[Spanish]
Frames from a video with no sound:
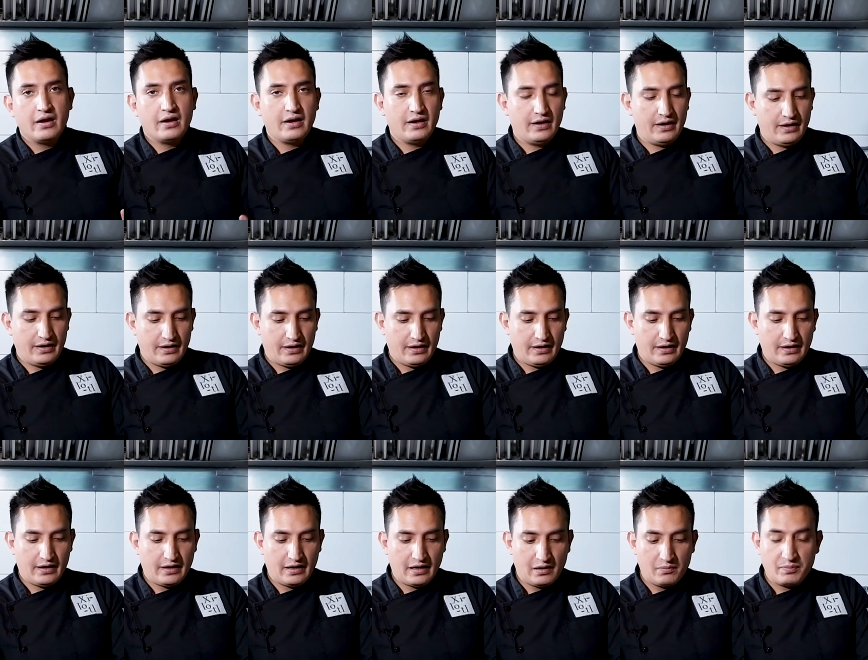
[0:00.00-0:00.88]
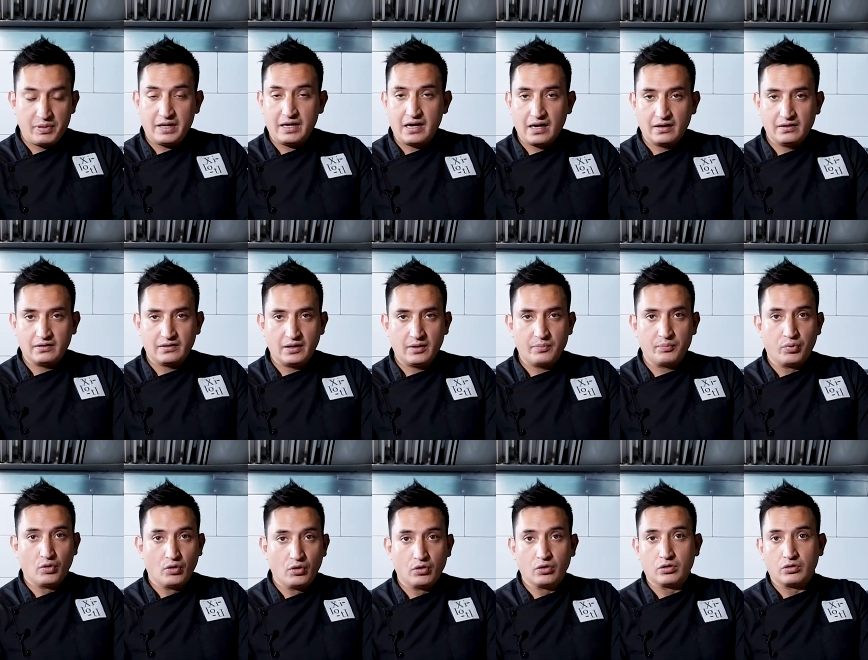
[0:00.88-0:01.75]
eh, el picante
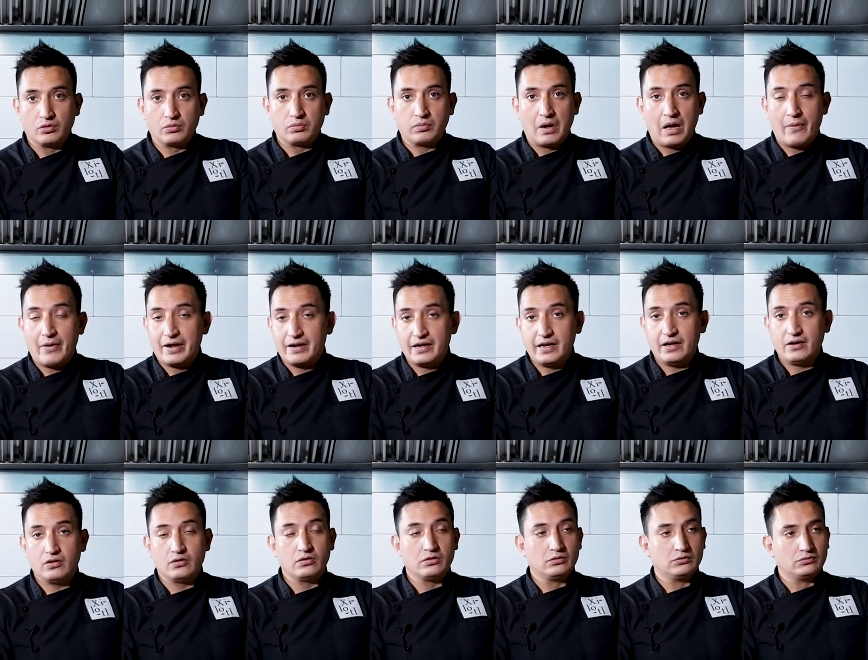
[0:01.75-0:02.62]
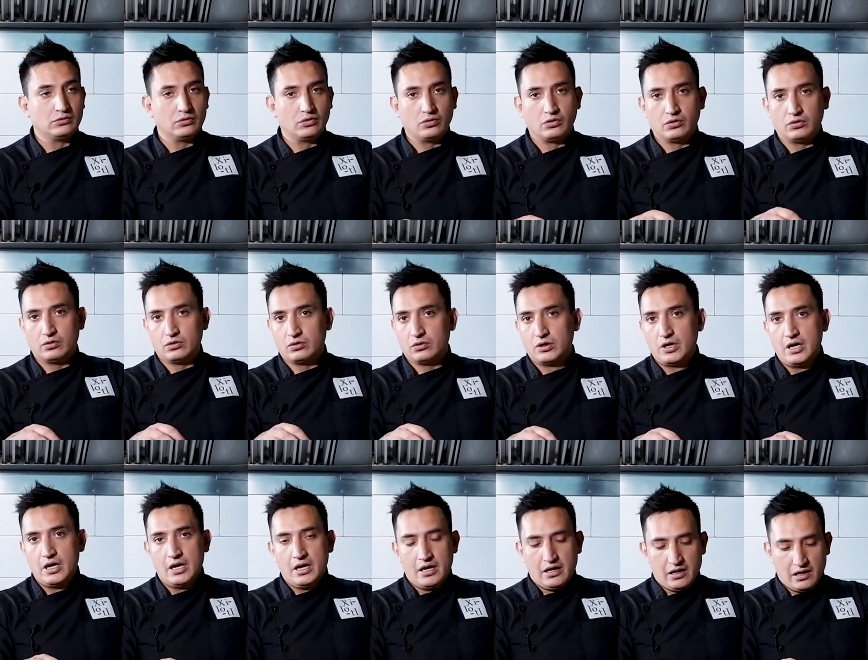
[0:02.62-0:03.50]
por habanero o
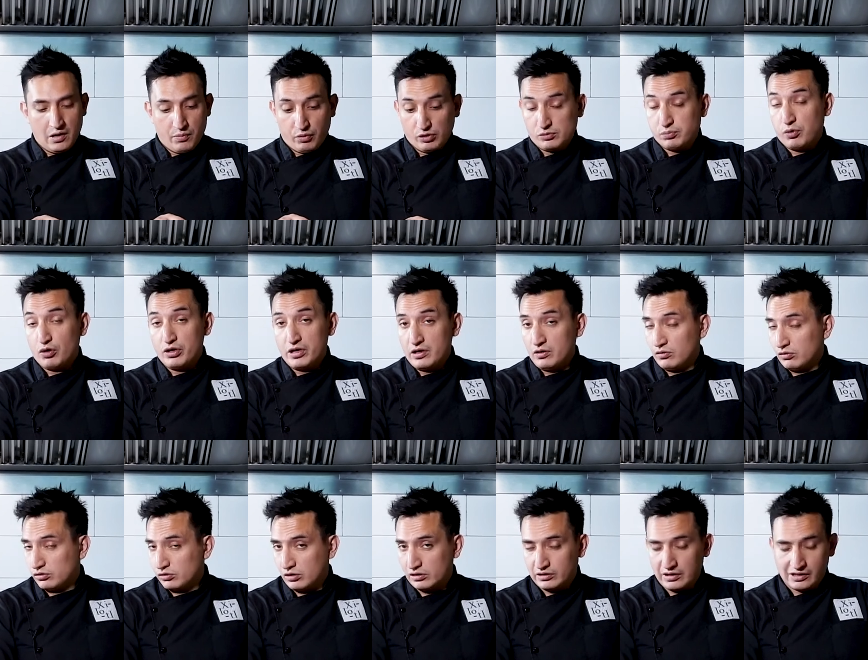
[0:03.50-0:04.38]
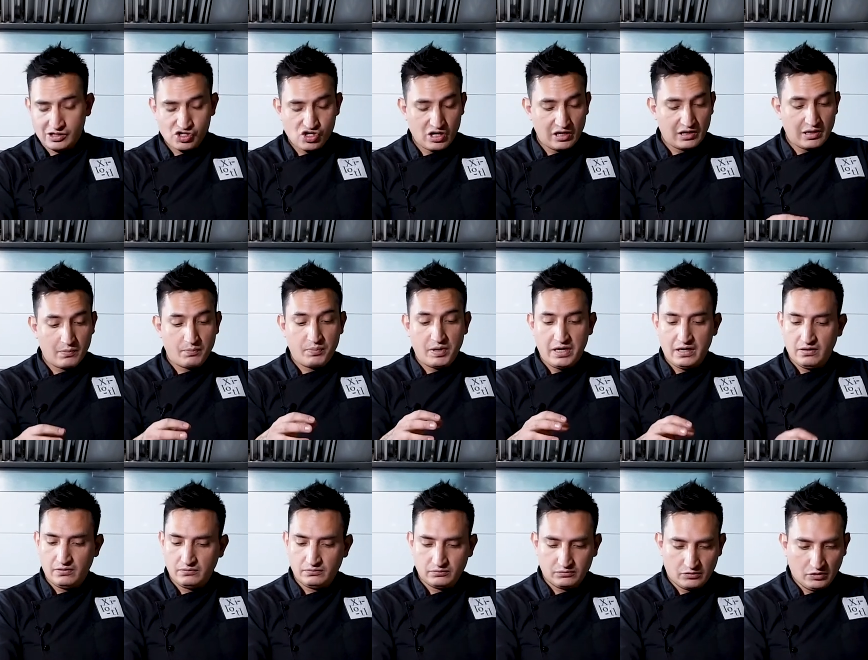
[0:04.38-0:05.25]
le puedes poner incluso hasta
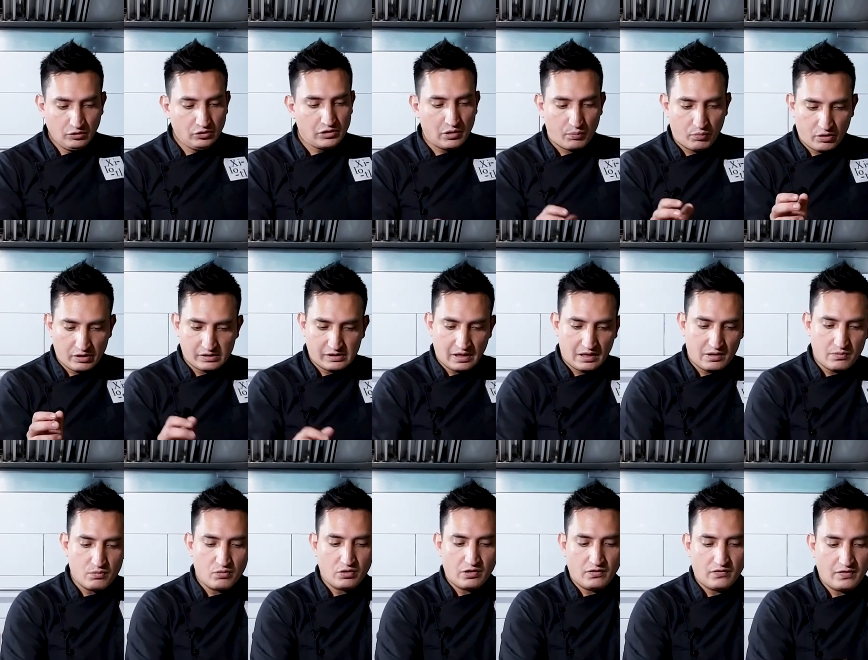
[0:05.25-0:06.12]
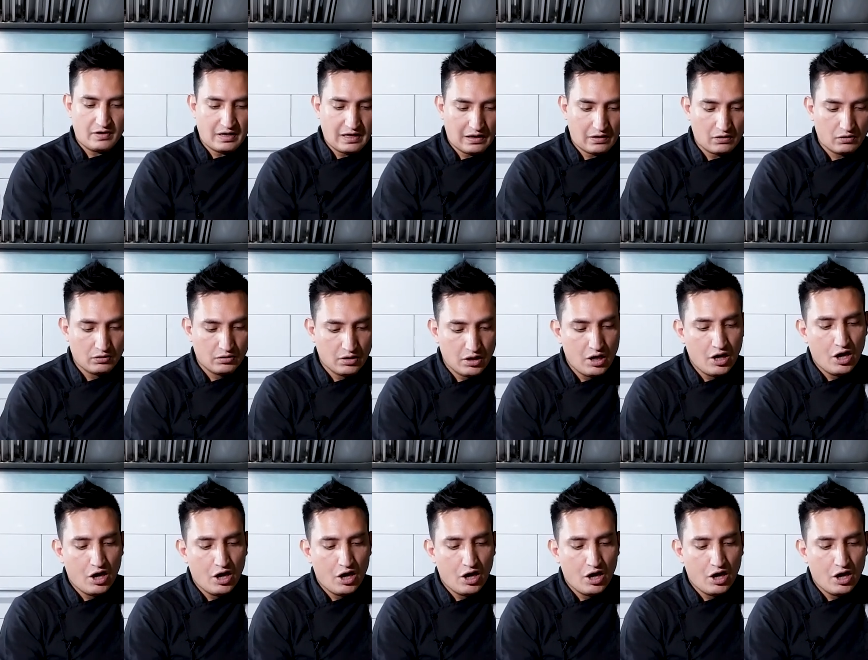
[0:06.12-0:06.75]
chiltepín, ¿no? O sea, puedes ahí modificarlo.